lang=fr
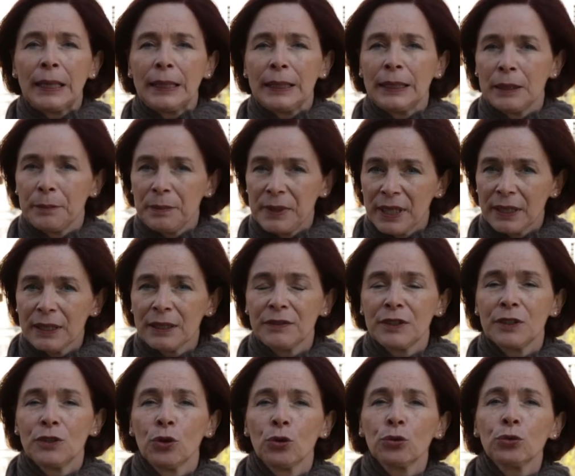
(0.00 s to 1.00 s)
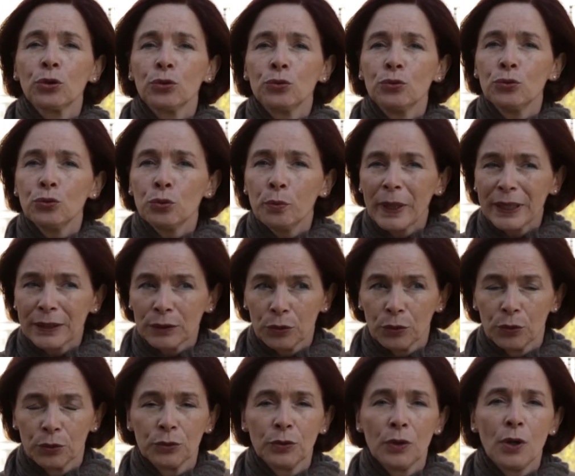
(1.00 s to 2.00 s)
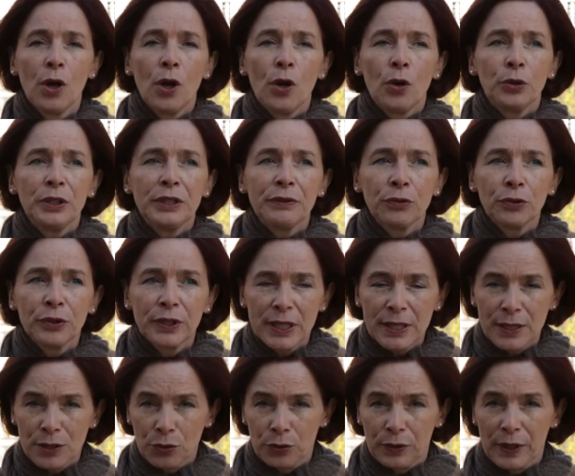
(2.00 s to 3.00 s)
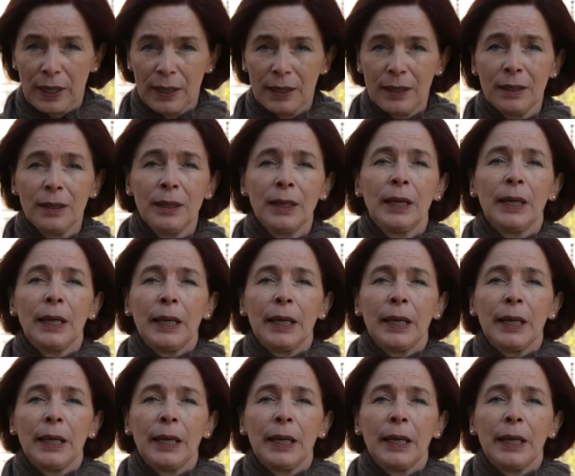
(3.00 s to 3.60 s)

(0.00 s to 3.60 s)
Il est bien évident que nous nous battrons au niveau national